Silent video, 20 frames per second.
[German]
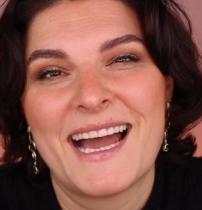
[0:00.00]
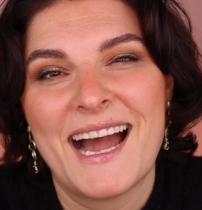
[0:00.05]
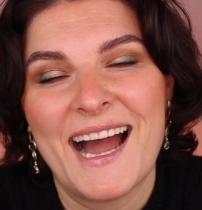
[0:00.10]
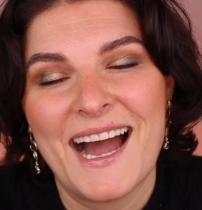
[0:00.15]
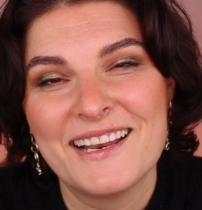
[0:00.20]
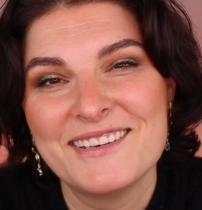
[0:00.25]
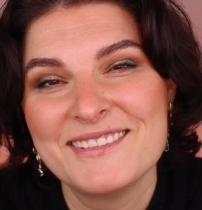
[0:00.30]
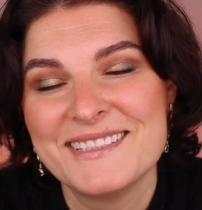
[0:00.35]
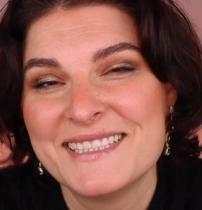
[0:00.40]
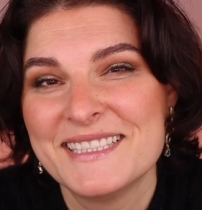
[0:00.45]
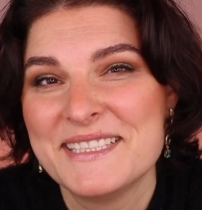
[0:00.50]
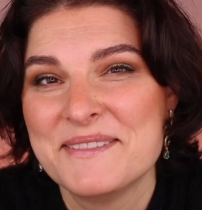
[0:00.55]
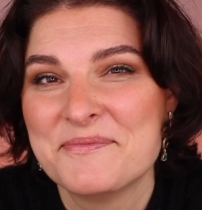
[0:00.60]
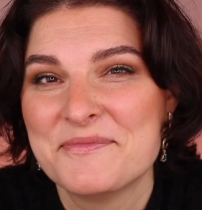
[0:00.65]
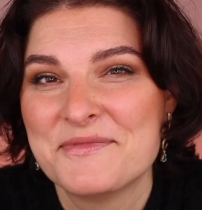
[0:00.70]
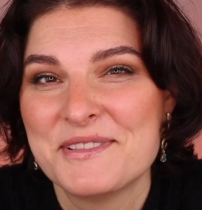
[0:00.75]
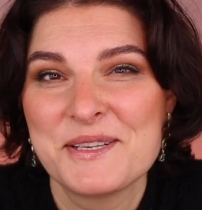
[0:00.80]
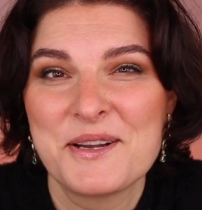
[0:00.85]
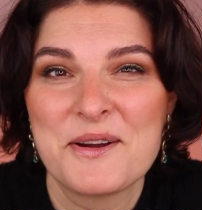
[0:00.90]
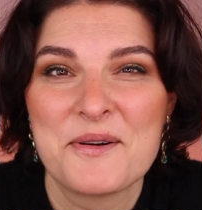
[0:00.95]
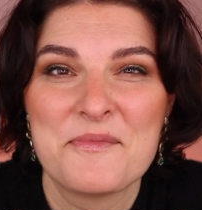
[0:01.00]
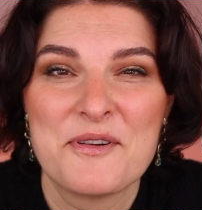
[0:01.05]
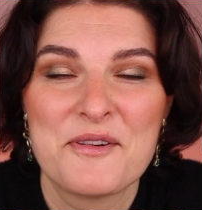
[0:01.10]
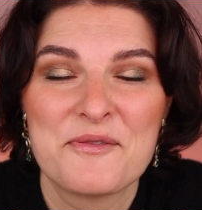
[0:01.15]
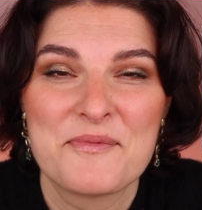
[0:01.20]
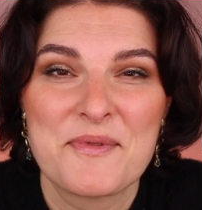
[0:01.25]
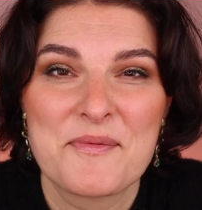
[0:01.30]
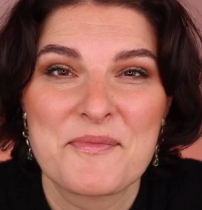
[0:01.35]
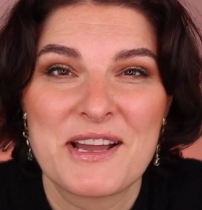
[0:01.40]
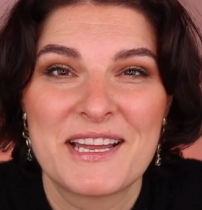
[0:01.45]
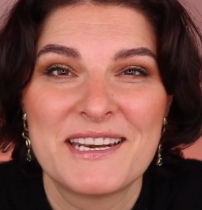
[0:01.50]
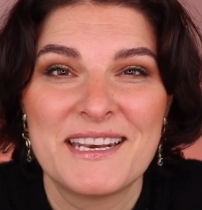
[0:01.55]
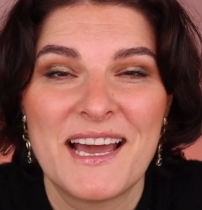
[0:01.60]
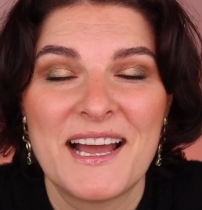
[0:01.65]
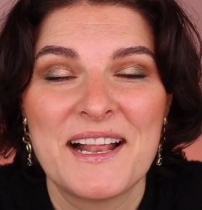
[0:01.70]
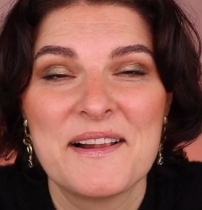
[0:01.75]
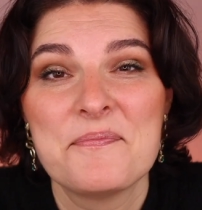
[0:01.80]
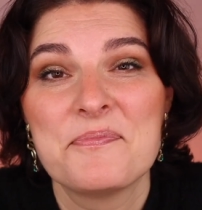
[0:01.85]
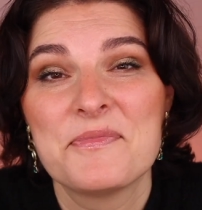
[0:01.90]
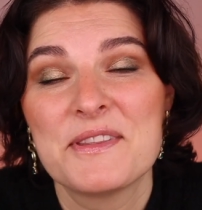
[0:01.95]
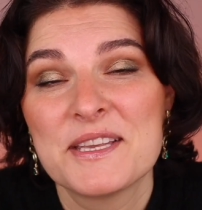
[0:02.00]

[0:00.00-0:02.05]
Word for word: Hallo ihr Lieben, willkommen auf meinem Kanal.